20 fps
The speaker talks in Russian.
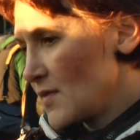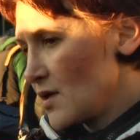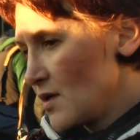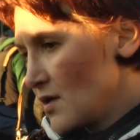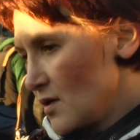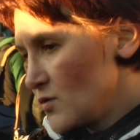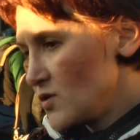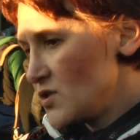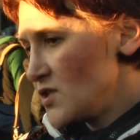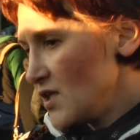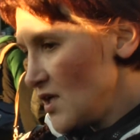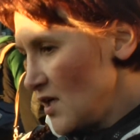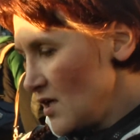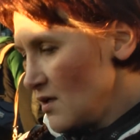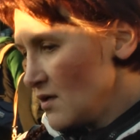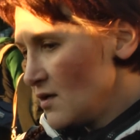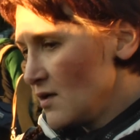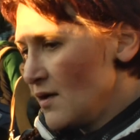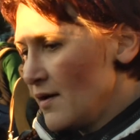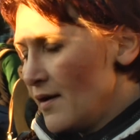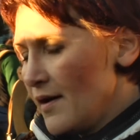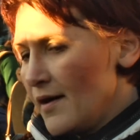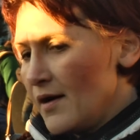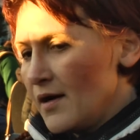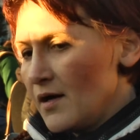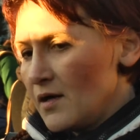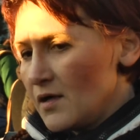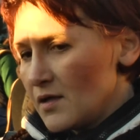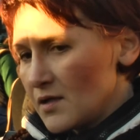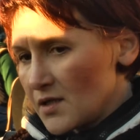людей,
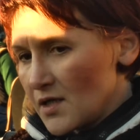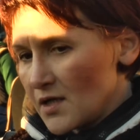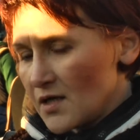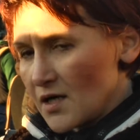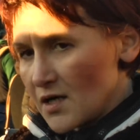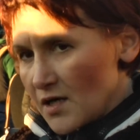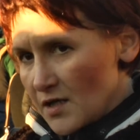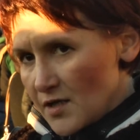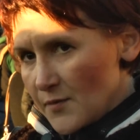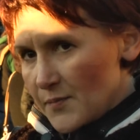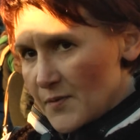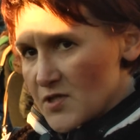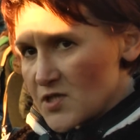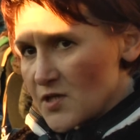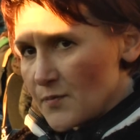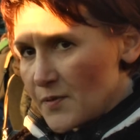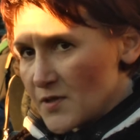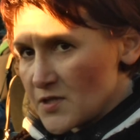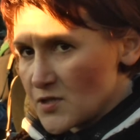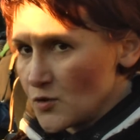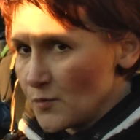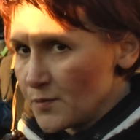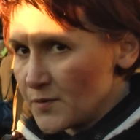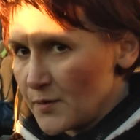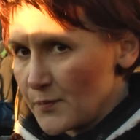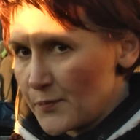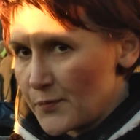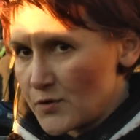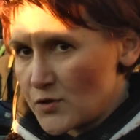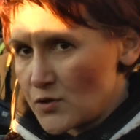так как они пришли
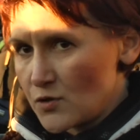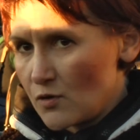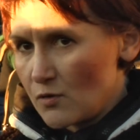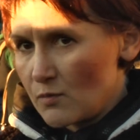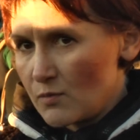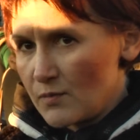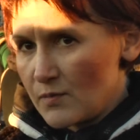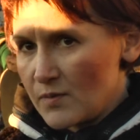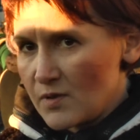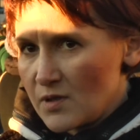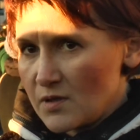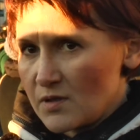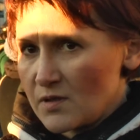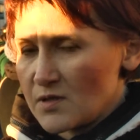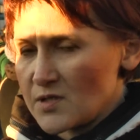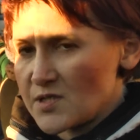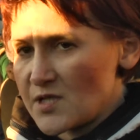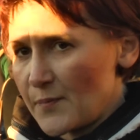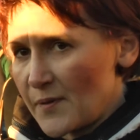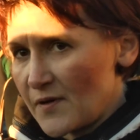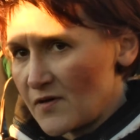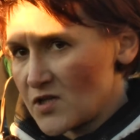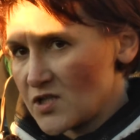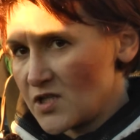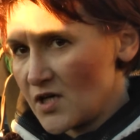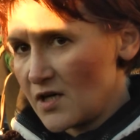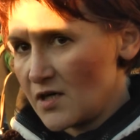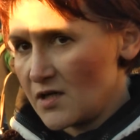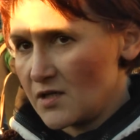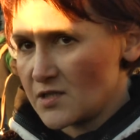преступным путем, э,
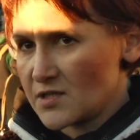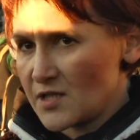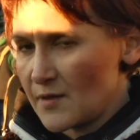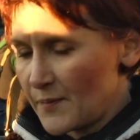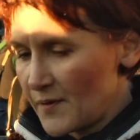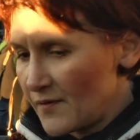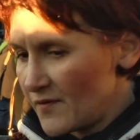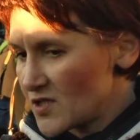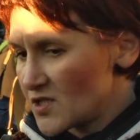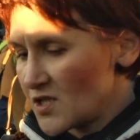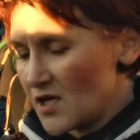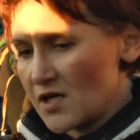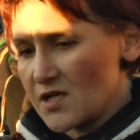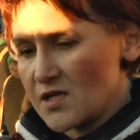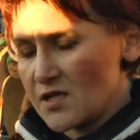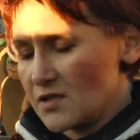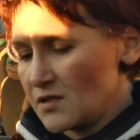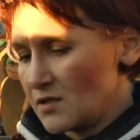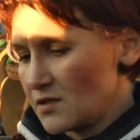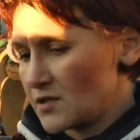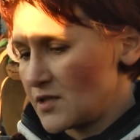сопровождая, сопровождали, э,